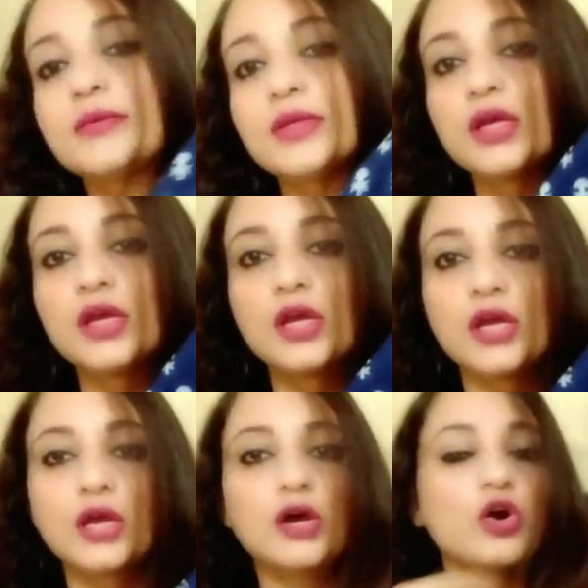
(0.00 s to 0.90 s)
है
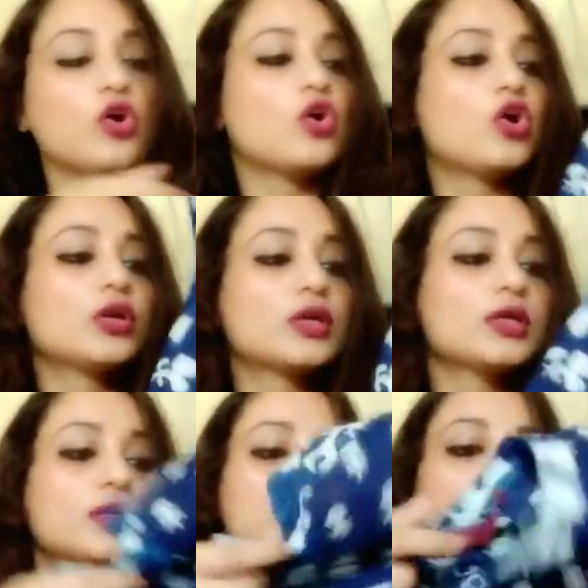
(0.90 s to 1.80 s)
और
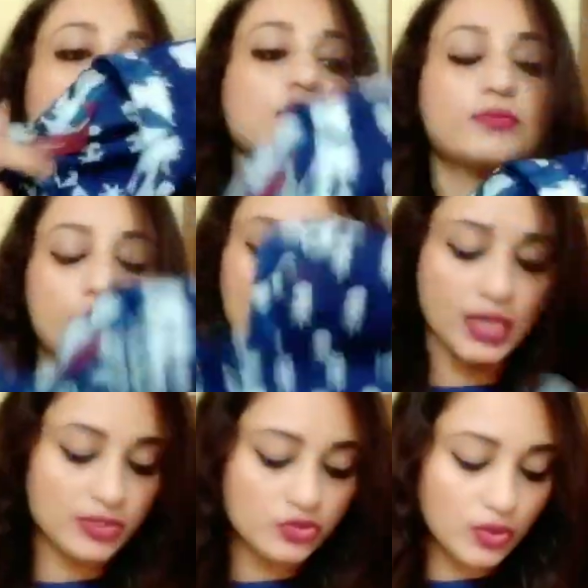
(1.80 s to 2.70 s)

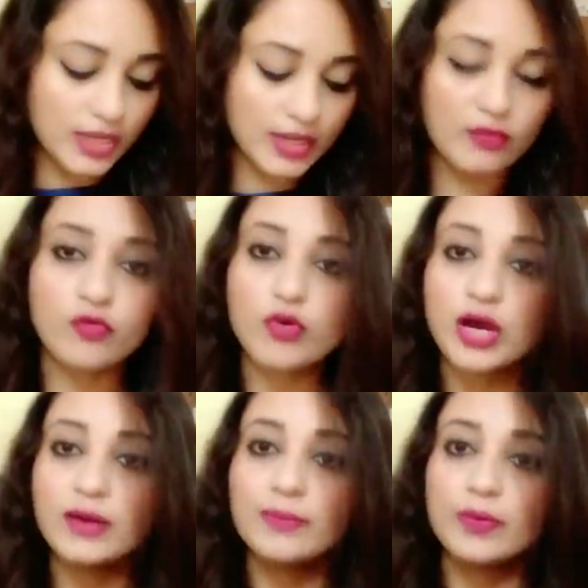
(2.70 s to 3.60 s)
ये जो है वो
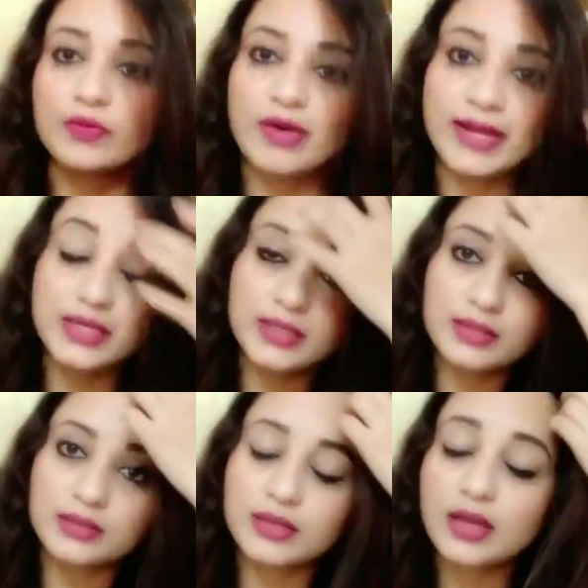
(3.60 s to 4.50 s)
आप वाइट
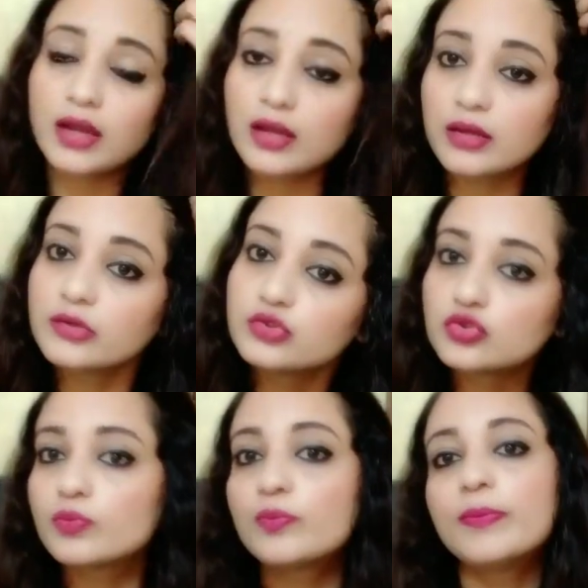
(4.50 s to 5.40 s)
कलर का
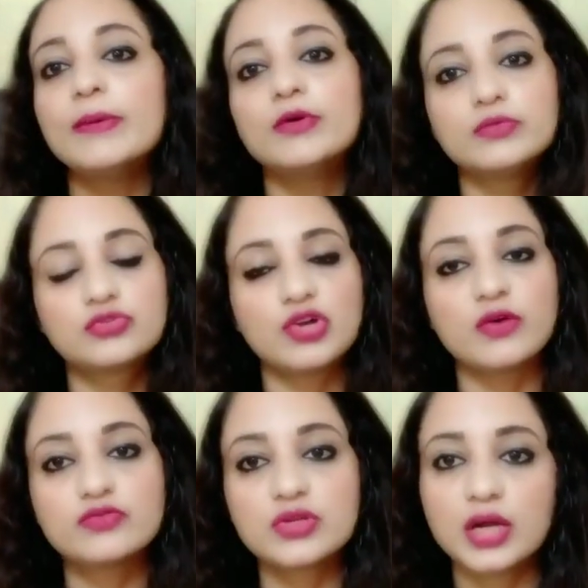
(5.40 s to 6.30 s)
जो
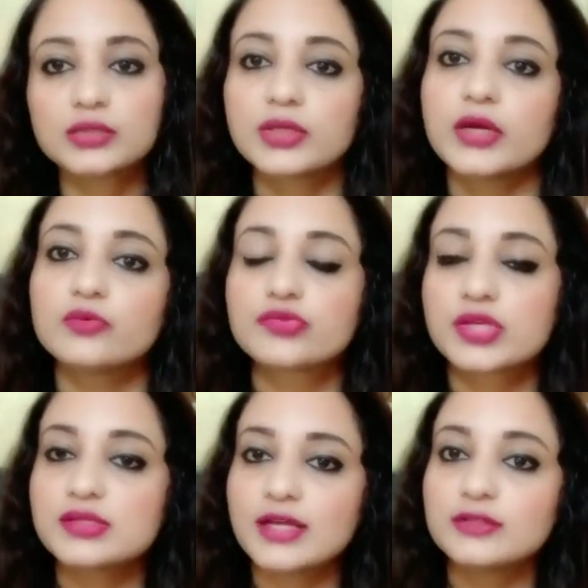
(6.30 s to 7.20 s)
ट्राउज़र आता है
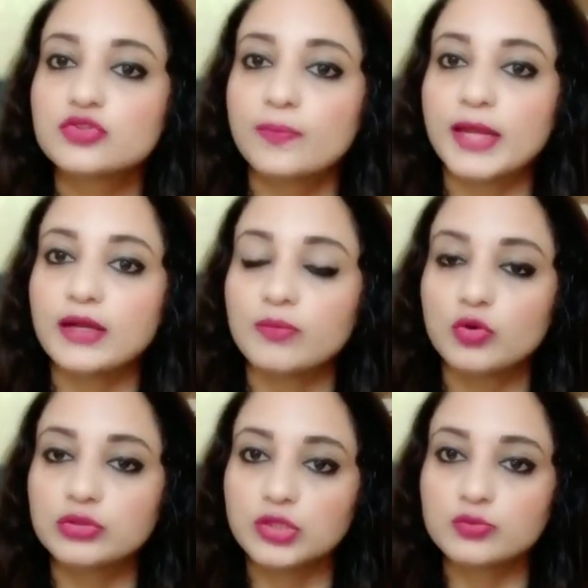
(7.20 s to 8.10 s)
उसके साथ जो पैंट
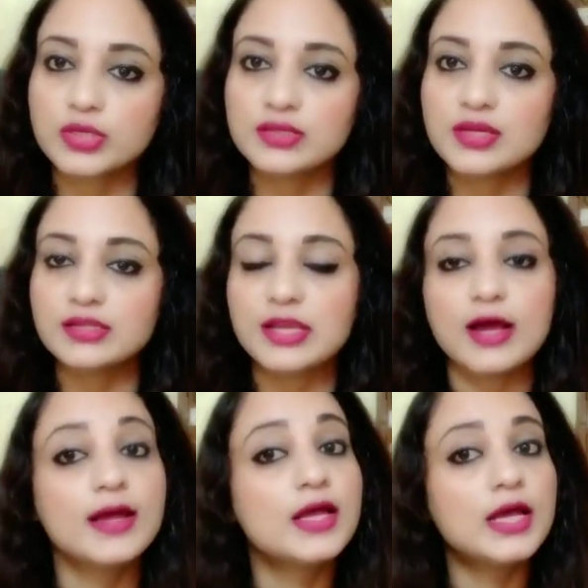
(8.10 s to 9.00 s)
बोलते हैं उसके साथ
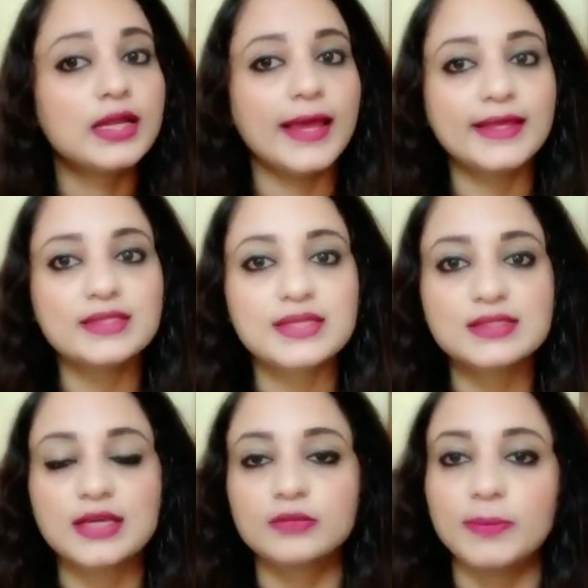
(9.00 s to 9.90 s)
यहाँ लेगिंग्स के
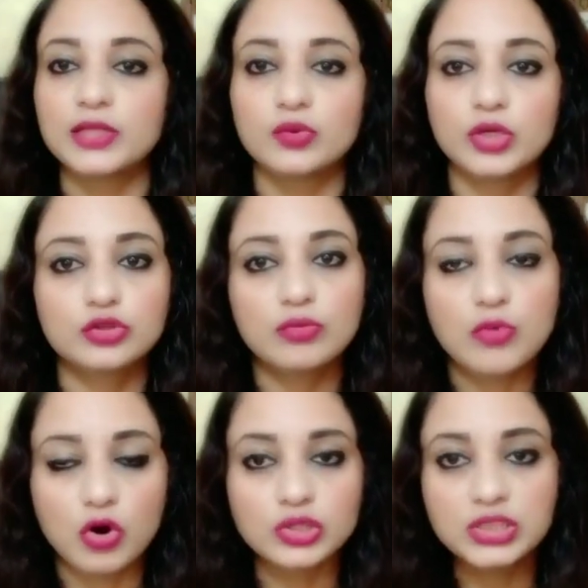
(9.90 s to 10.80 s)
साथ पहनोगे तो
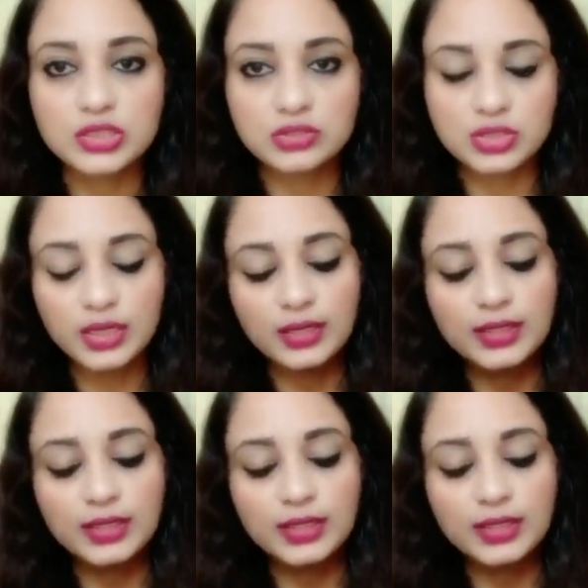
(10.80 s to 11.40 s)
बहुत ही अच्छा